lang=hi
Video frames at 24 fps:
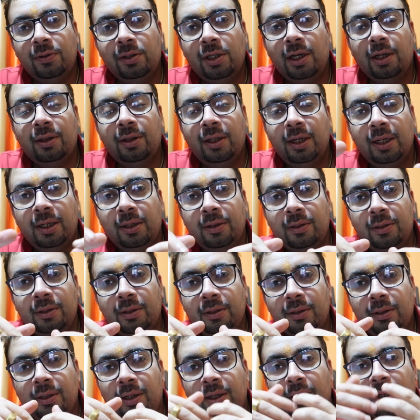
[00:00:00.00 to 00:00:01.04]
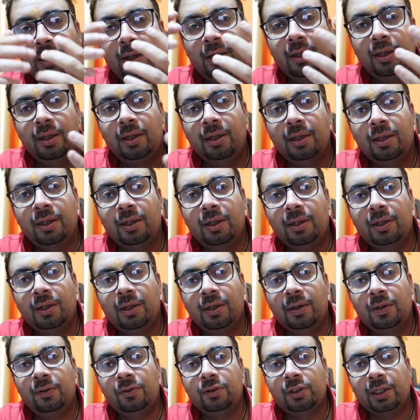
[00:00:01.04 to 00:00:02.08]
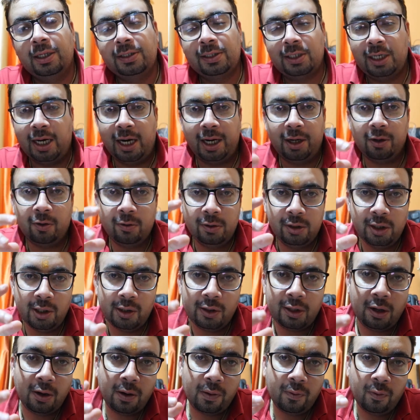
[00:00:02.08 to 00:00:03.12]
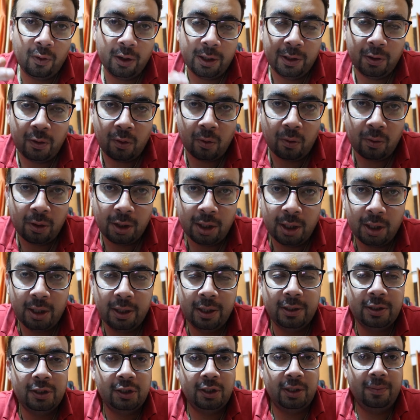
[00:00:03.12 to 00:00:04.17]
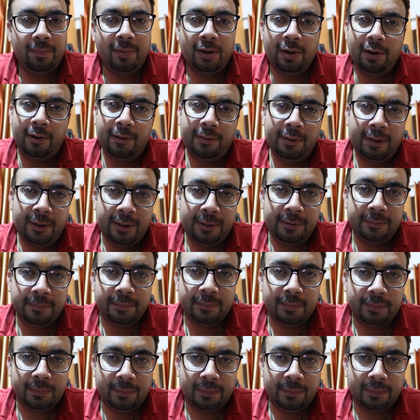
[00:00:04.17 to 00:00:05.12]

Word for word: खुल जाते हैं उसका स्टैंड खुल जाता है और वो एक ड्रोन के शेप ले लेता है